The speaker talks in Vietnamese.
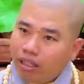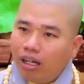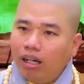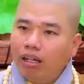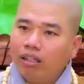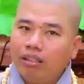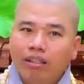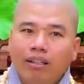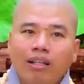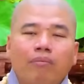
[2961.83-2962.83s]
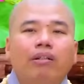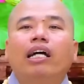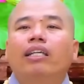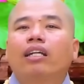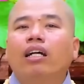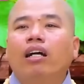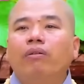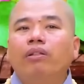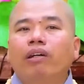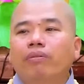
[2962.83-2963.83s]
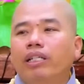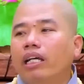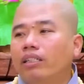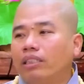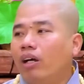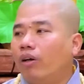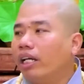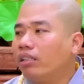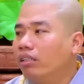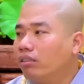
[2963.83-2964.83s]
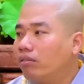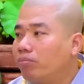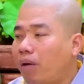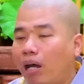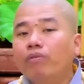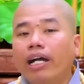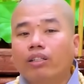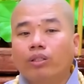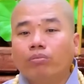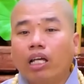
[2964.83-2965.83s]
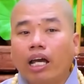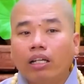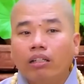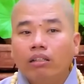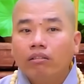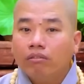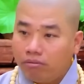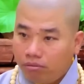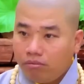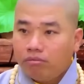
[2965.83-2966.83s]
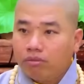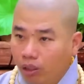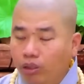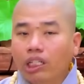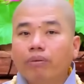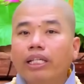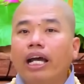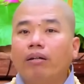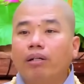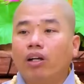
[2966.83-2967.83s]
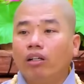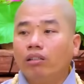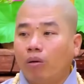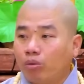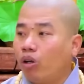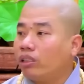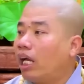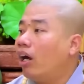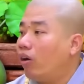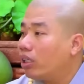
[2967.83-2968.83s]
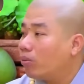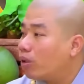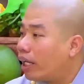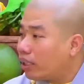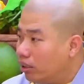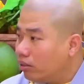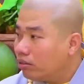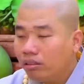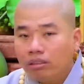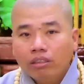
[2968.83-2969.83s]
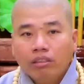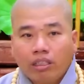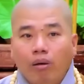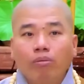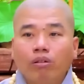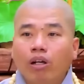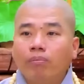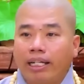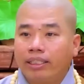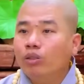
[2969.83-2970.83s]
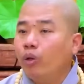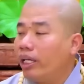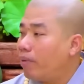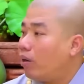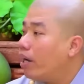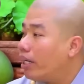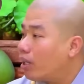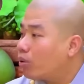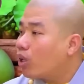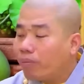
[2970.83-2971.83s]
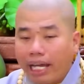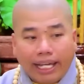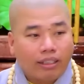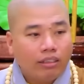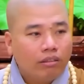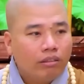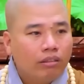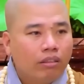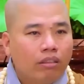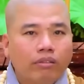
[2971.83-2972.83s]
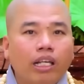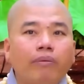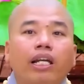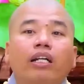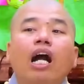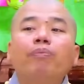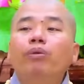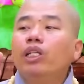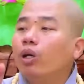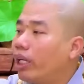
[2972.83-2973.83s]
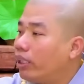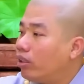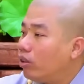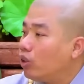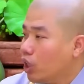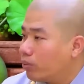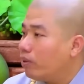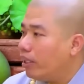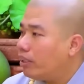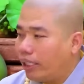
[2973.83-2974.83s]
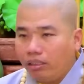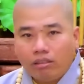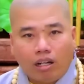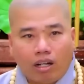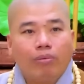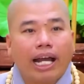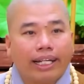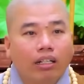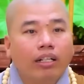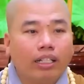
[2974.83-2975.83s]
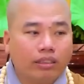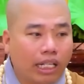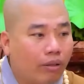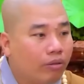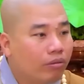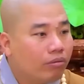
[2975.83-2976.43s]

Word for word: Đó. Bây giờ Nhuận Đức hỏi quý vị, bây giờ xã hội đất nước bảo vệ cho chúng ta. Nếu như bây giờ mà nói không có xã hội, không có đất nước, không có mặt chính quyền bảo vệ, không có công an, giờ bây giờ cướp nó vô đây, nó vượt quý vị chạy, không ai đứng ra làm sao.